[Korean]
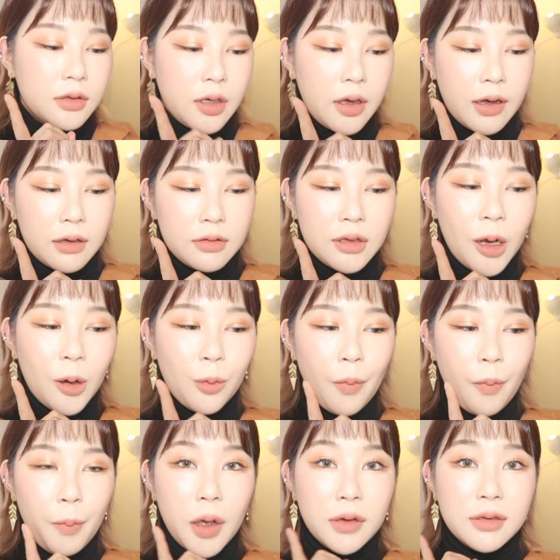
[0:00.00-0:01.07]
제가
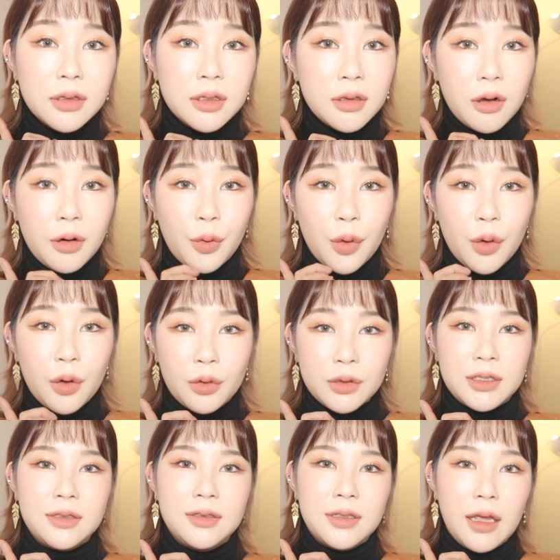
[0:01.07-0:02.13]
따로 퍼스널 컬러
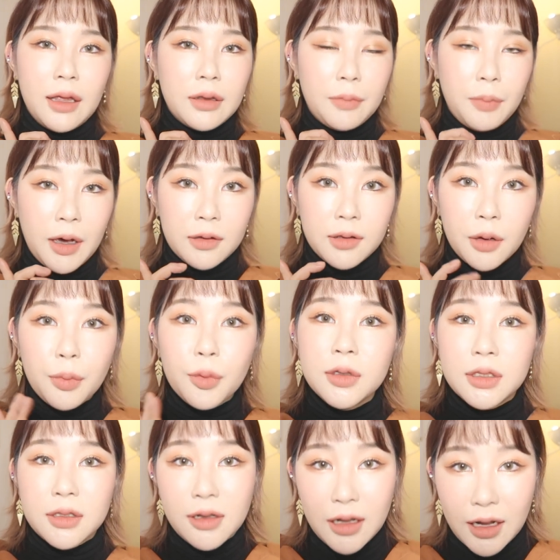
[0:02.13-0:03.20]
진단을
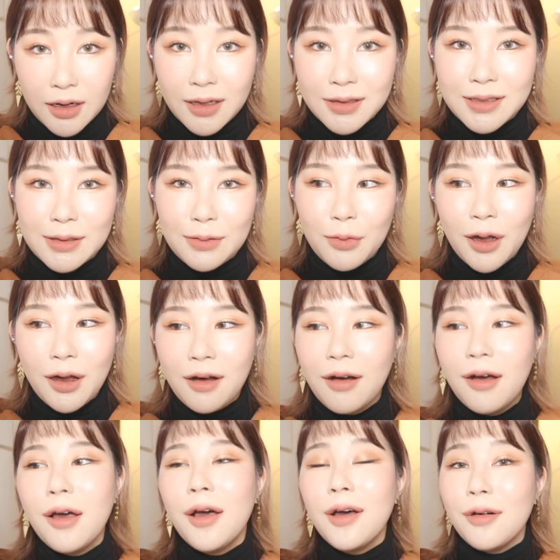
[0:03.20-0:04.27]
받아보지는 않았지만
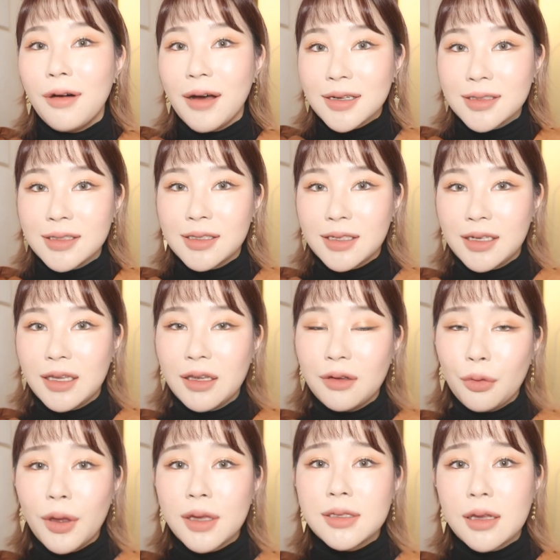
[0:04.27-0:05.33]

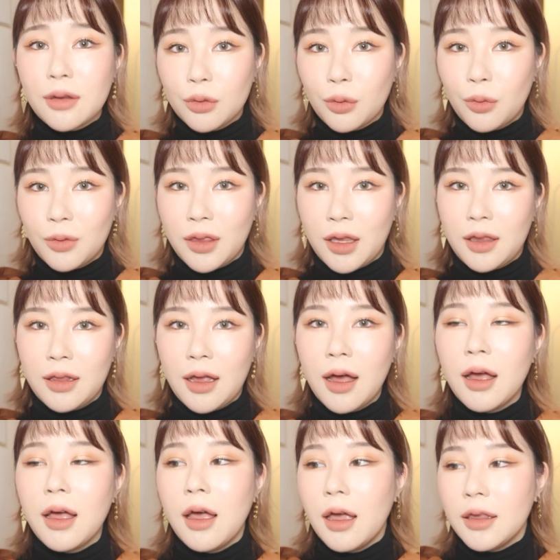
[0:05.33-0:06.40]
확실히
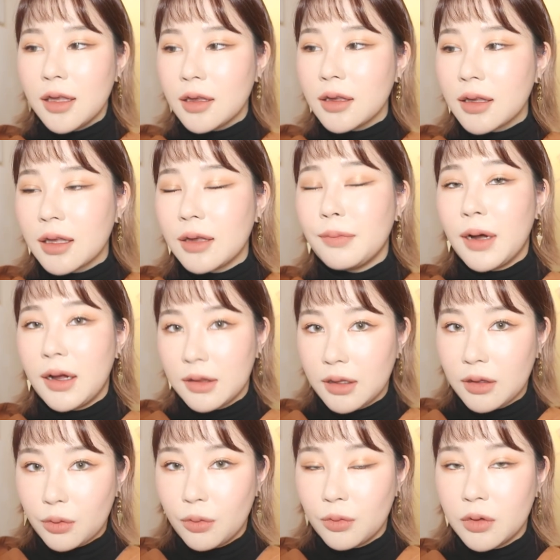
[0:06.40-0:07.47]
회색톤이나 흰기
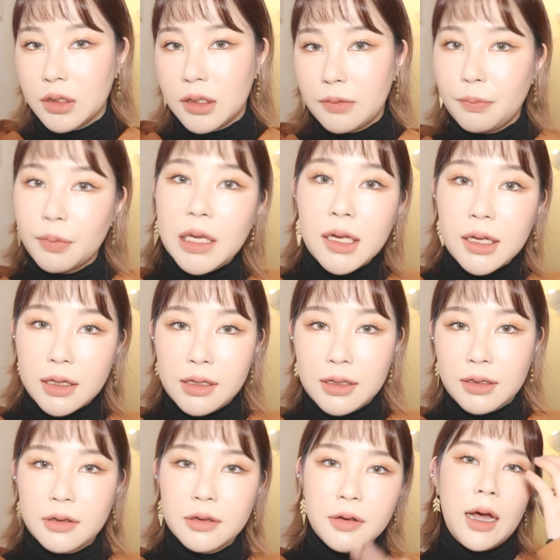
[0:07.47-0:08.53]
많이 도는
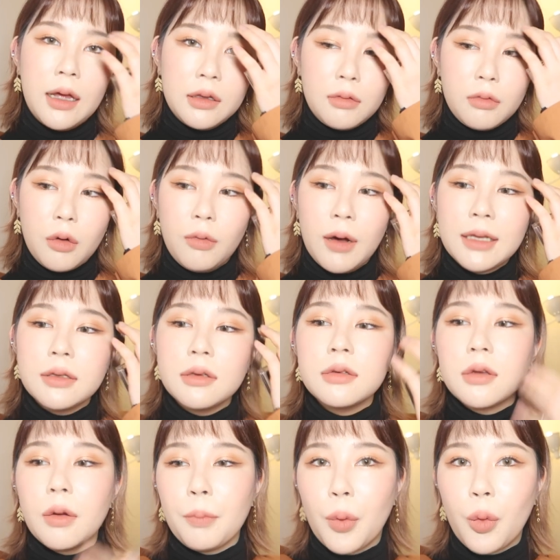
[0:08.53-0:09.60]
핑크 아니면
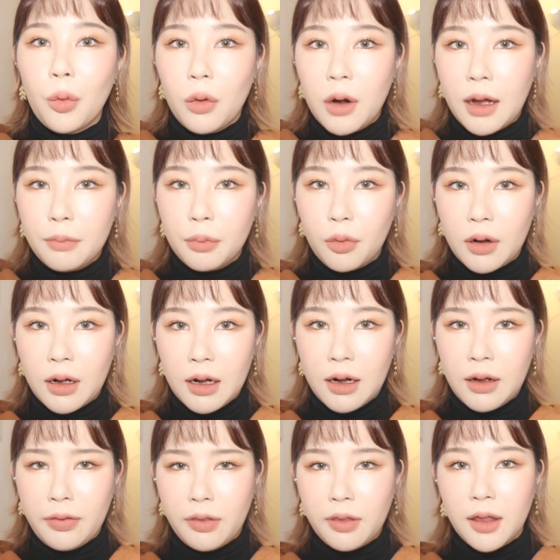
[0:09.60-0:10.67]
완전
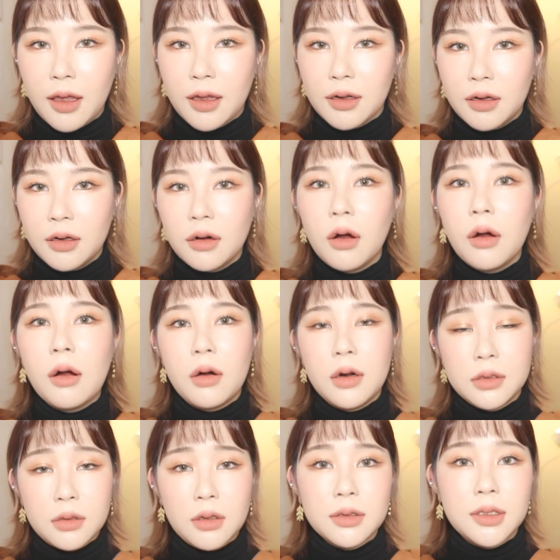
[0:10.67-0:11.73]
보라보라한 그런
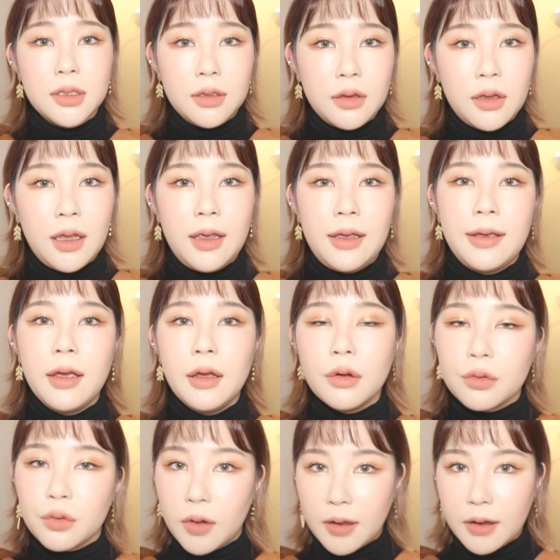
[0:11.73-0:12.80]
걸 썼을 때
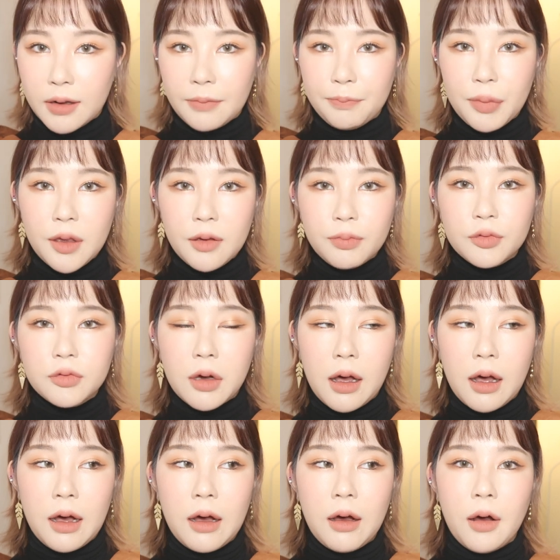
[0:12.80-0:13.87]
되게
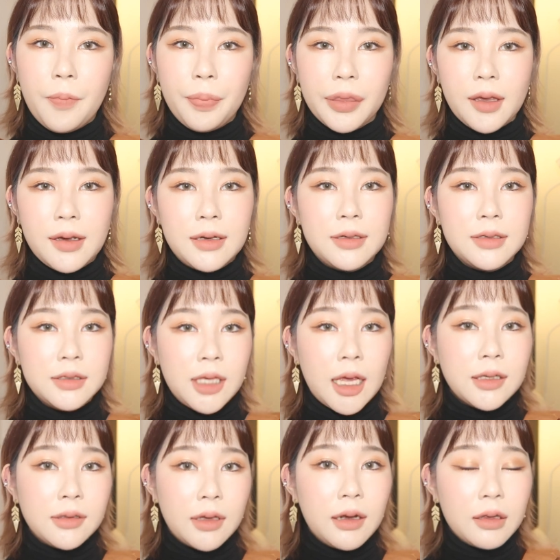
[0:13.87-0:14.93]
피부가 그
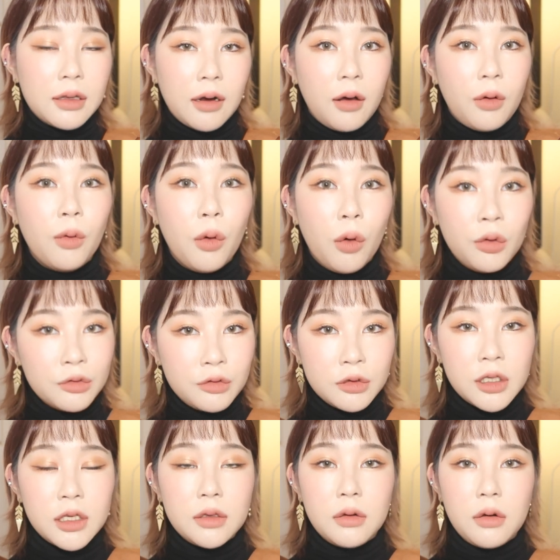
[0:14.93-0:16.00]
색상들하고
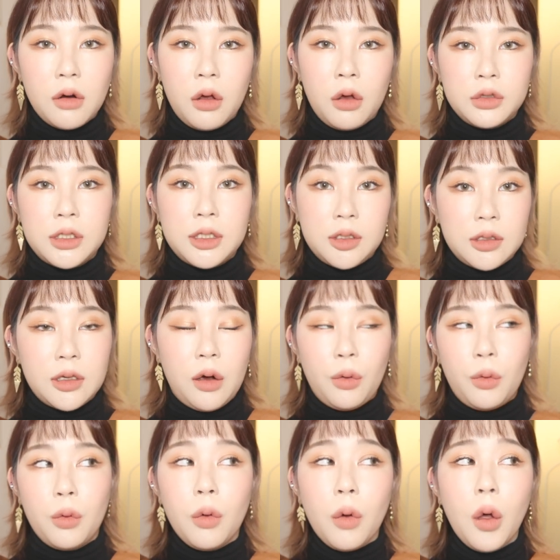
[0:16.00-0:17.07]
어우러지지
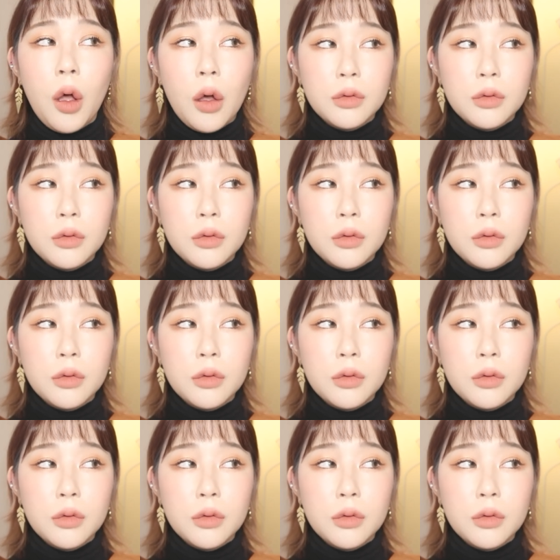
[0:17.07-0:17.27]
않고